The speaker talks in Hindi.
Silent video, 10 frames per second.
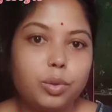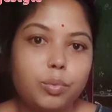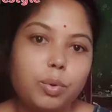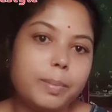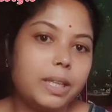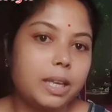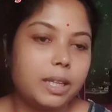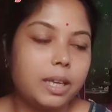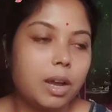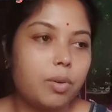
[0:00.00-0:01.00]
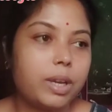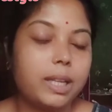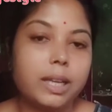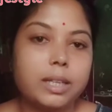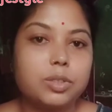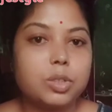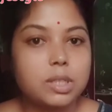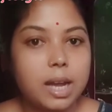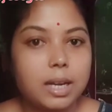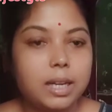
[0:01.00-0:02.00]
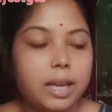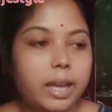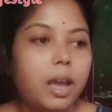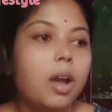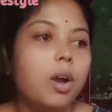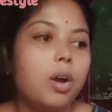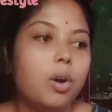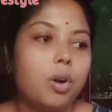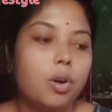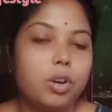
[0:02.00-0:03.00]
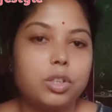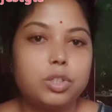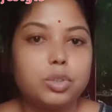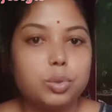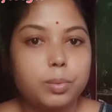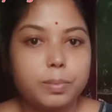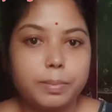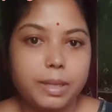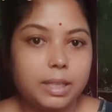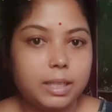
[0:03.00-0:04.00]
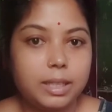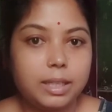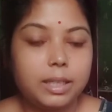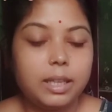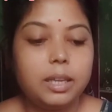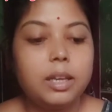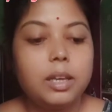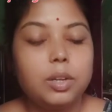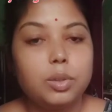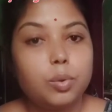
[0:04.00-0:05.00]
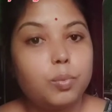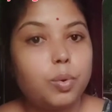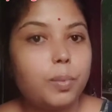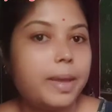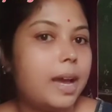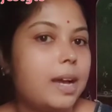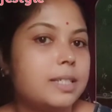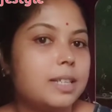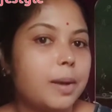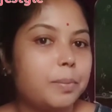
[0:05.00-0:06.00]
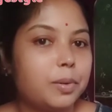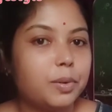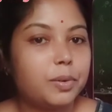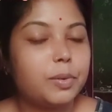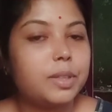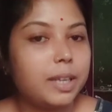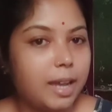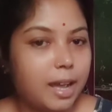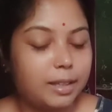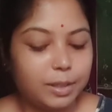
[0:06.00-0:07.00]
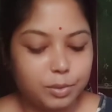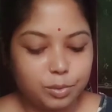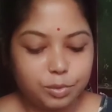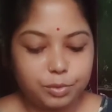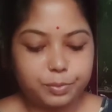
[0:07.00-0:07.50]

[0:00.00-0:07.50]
तो वो मैं नहीं दिखाऊंगी लेकिन जो साड़ी है और जो मैंने ली थी तो वो मैं आज आप लोगों को दिखाती हूँ